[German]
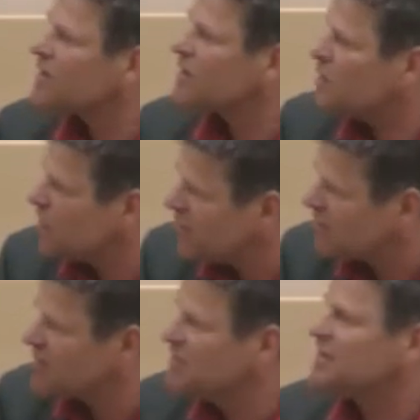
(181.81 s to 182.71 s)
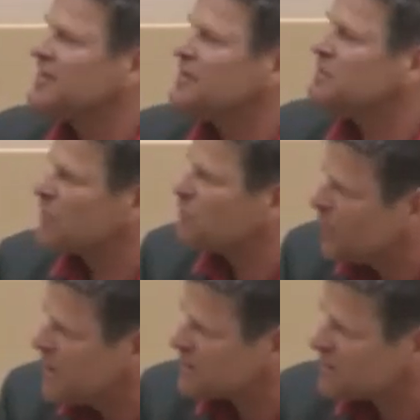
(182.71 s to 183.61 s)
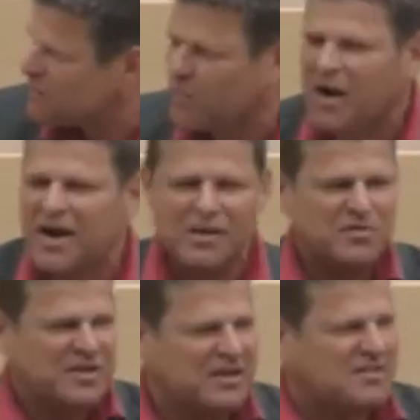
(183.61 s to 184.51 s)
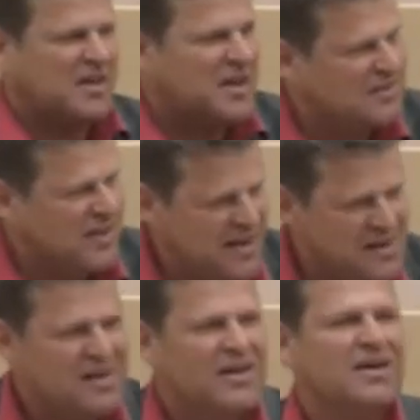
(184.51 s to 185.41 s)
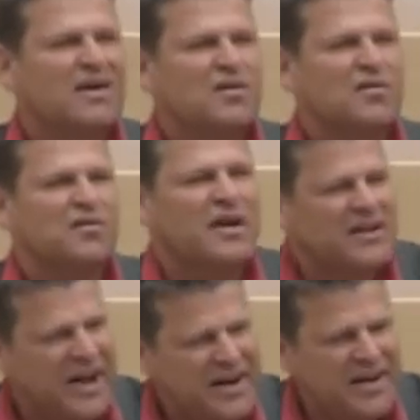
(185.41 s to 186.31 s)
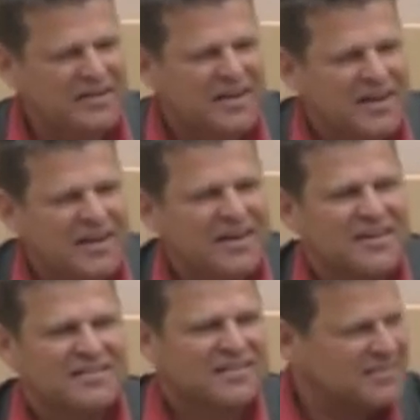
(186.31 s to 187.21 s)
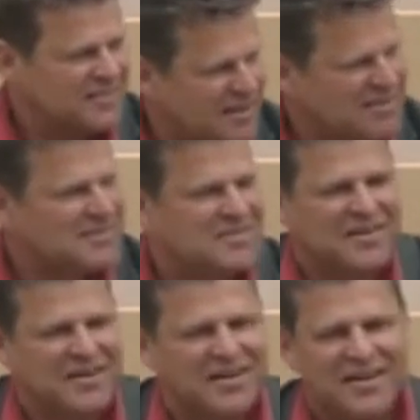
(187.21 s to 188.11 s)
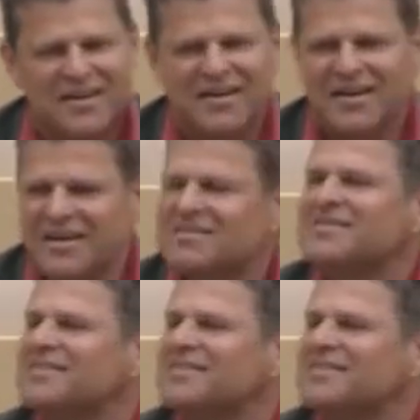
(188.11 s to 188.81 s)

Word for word: gehört, Sie sind ihm gefolgt, weil vorher haben Sie ja das Gegenteil verteidigt. Das ist